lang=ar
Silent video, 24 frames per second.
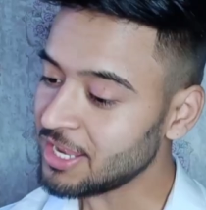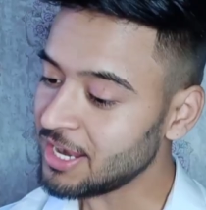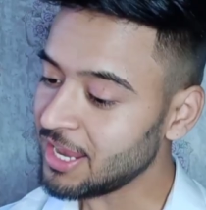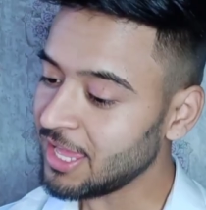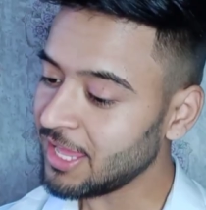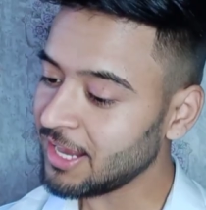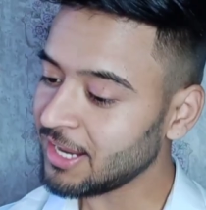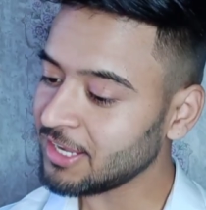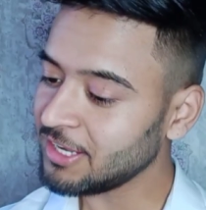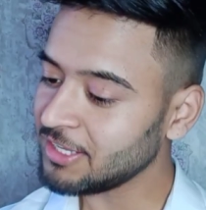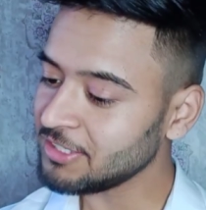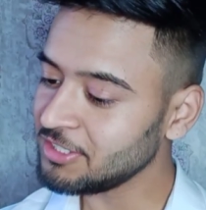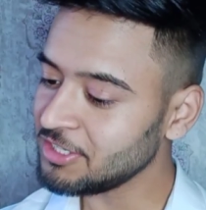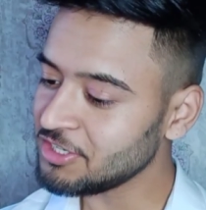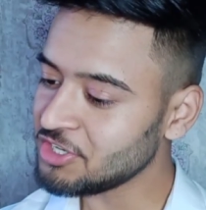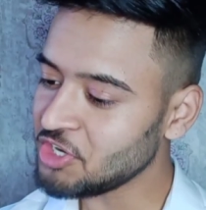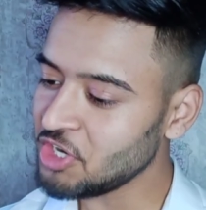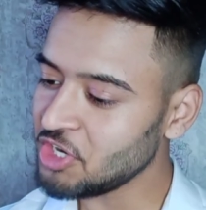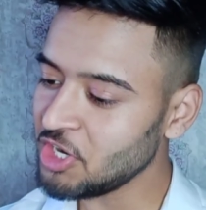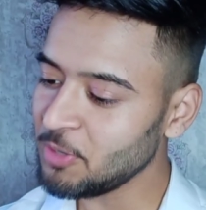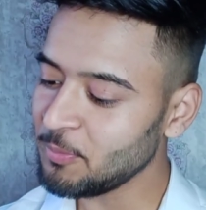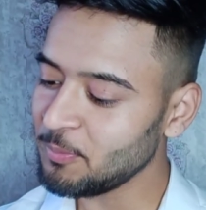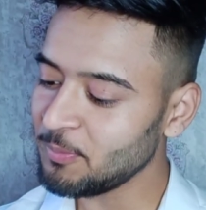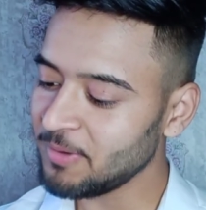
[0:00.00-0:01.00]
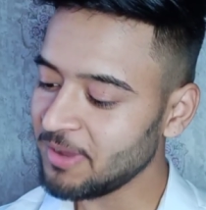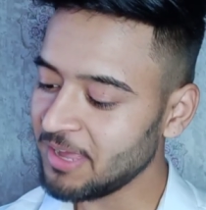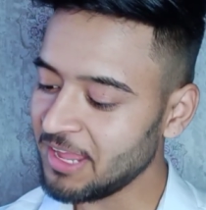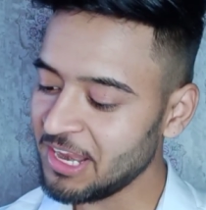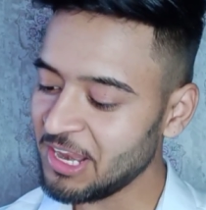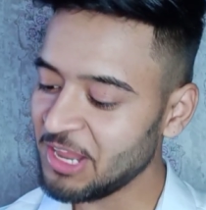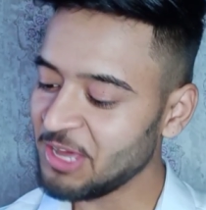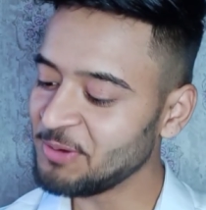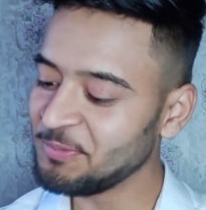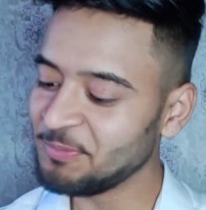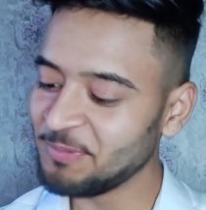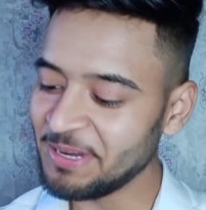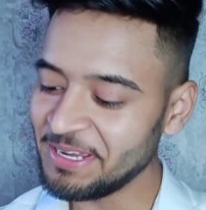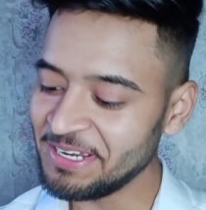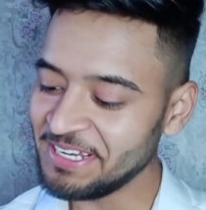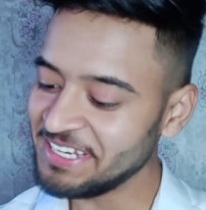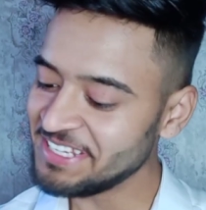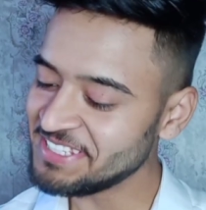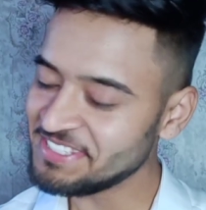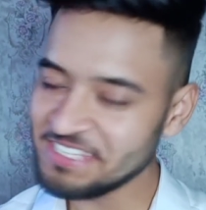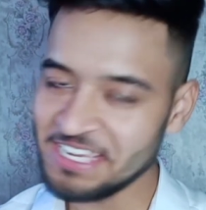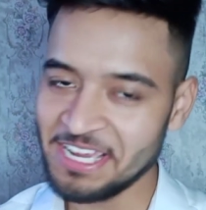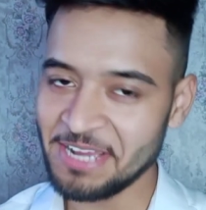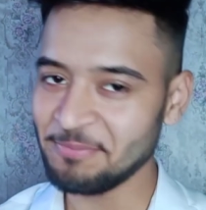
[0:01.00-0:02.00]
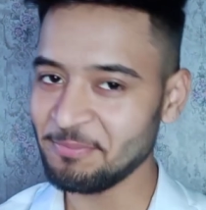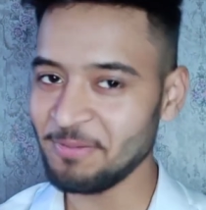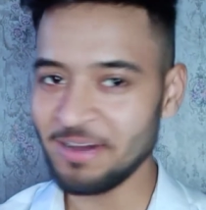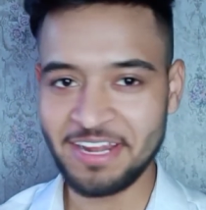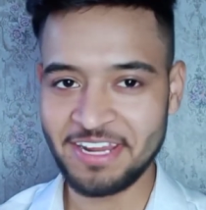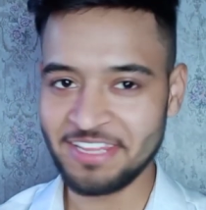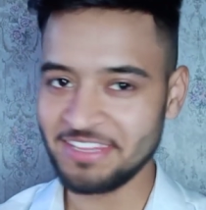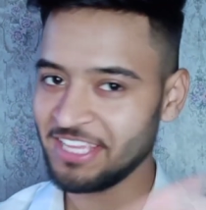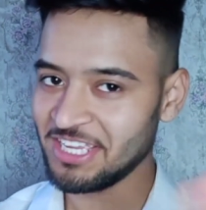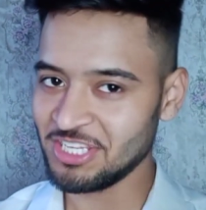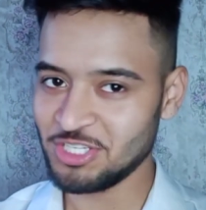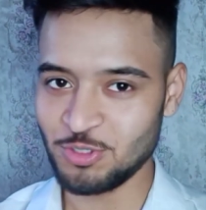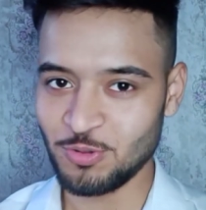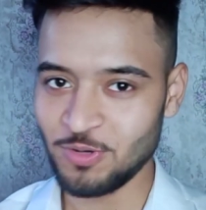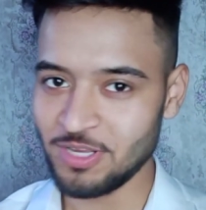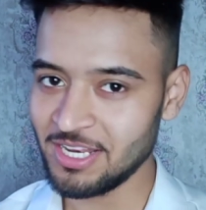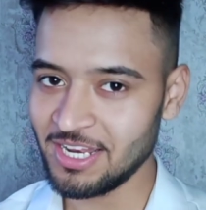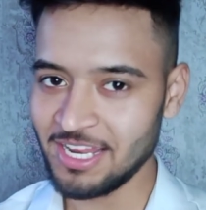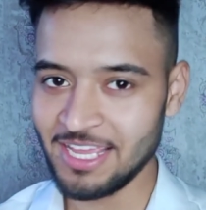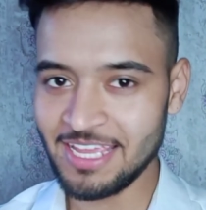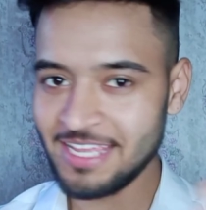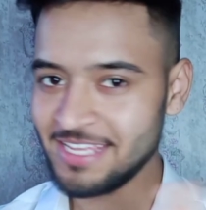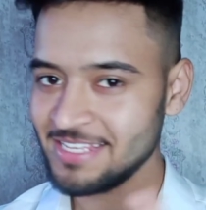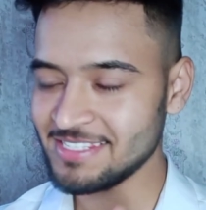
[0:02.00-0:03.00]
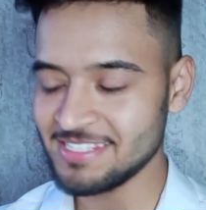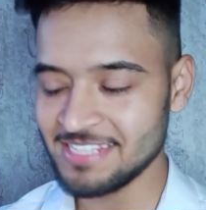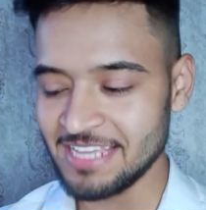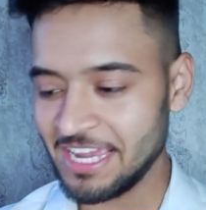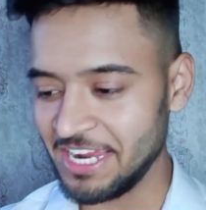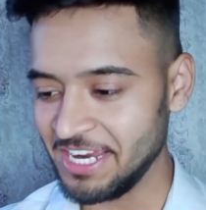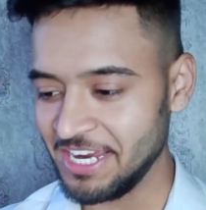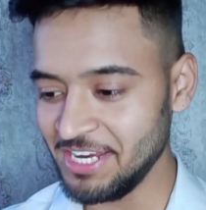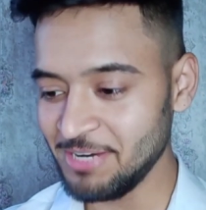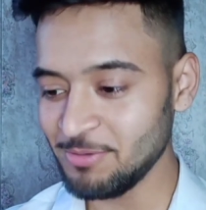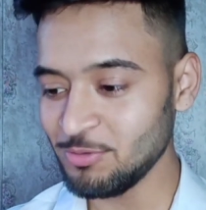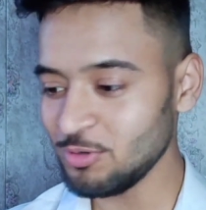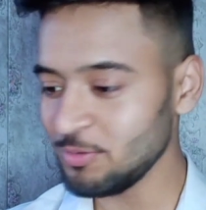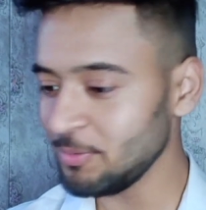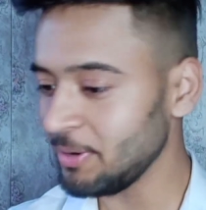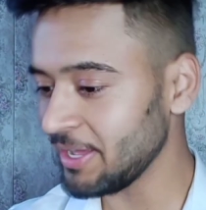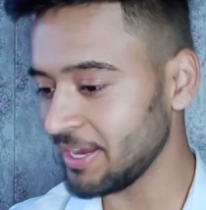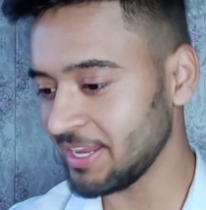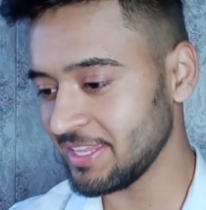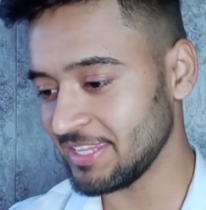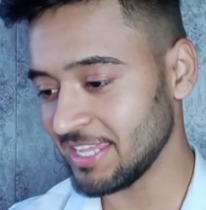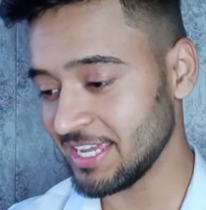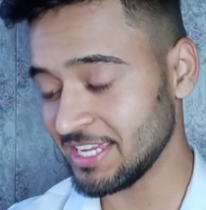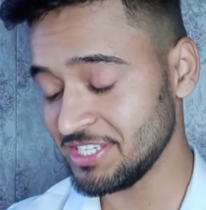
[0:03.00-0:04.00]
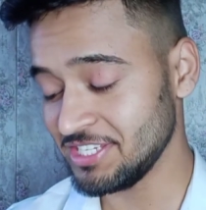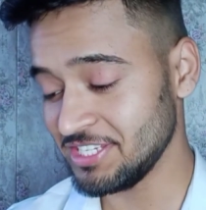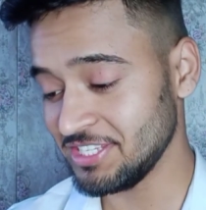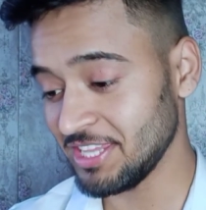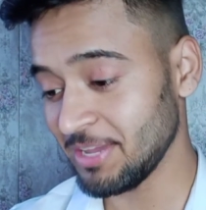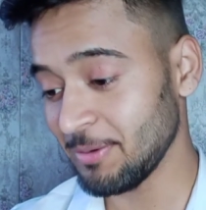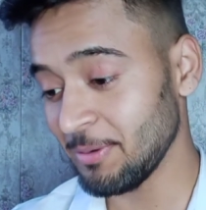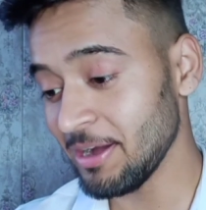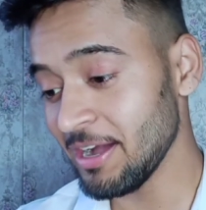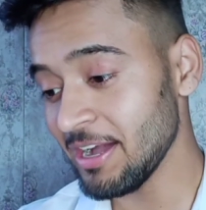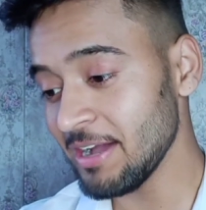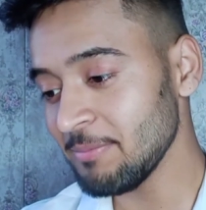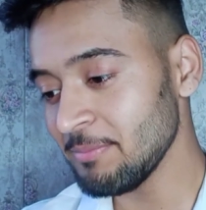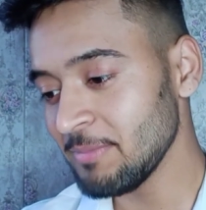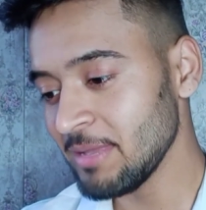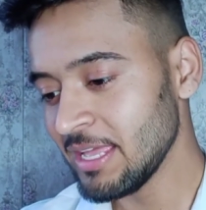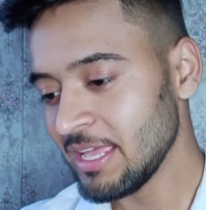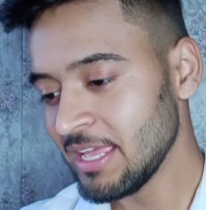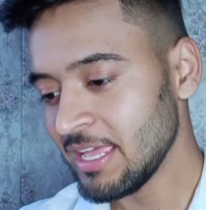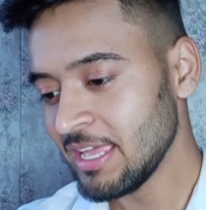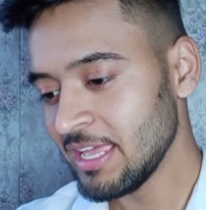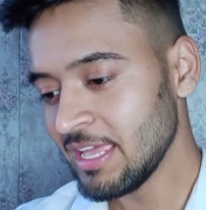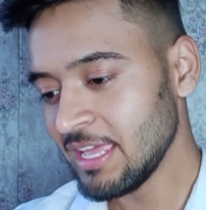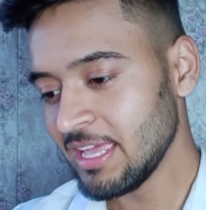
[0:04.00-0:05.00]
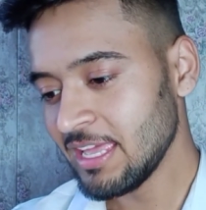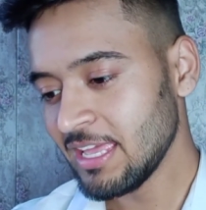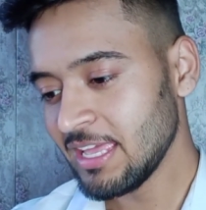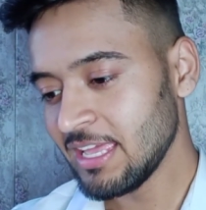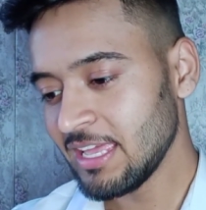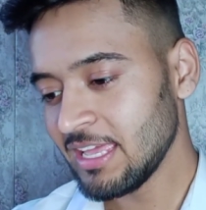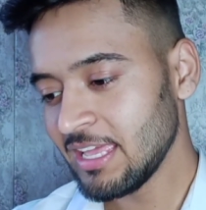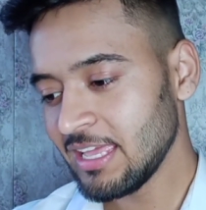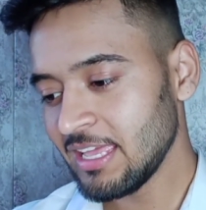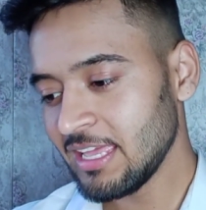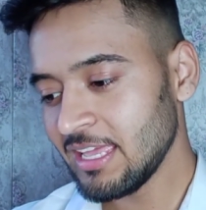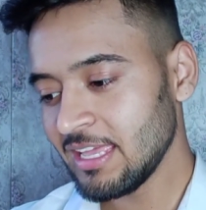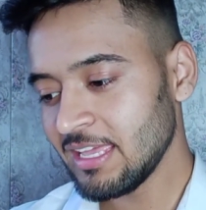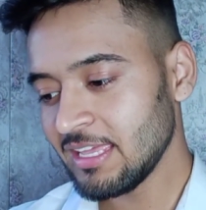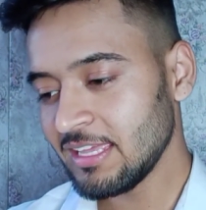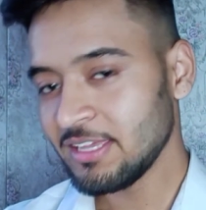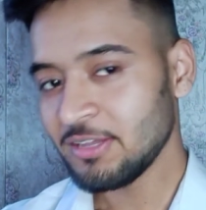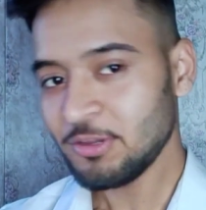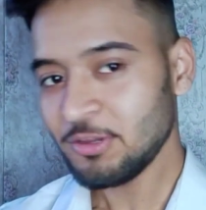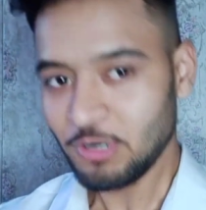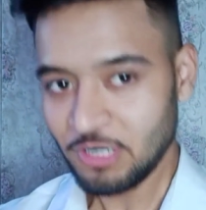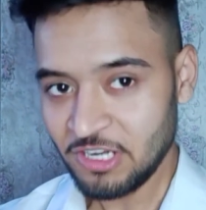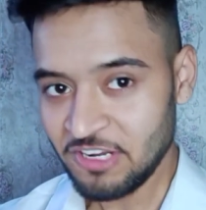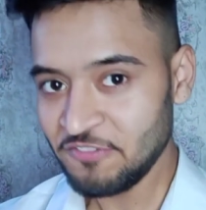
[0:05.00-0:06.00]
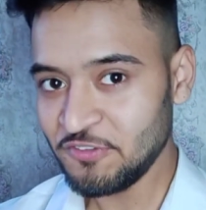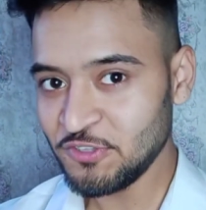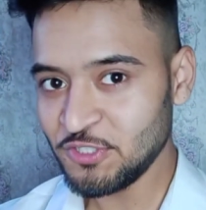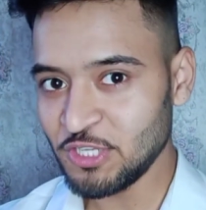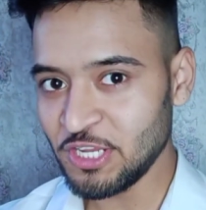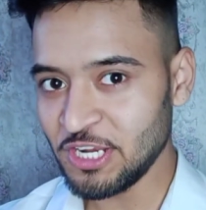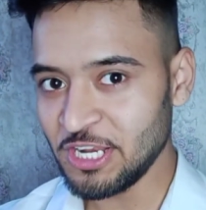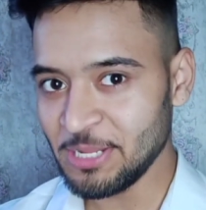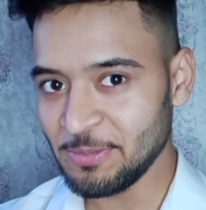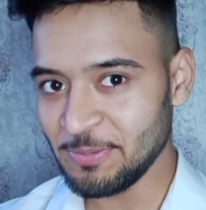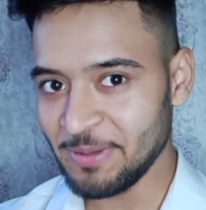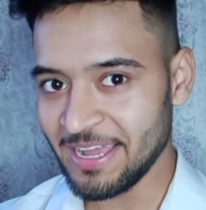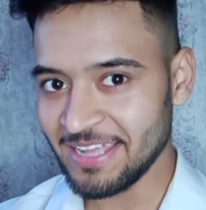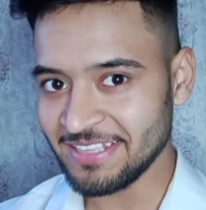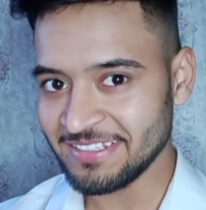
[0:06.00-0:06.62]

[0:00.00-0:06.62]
شو الحركات يا شيم اللهم اني صائم ما اريد احكي والله صايم وما اريد احكي تمام روح الفيديو اللي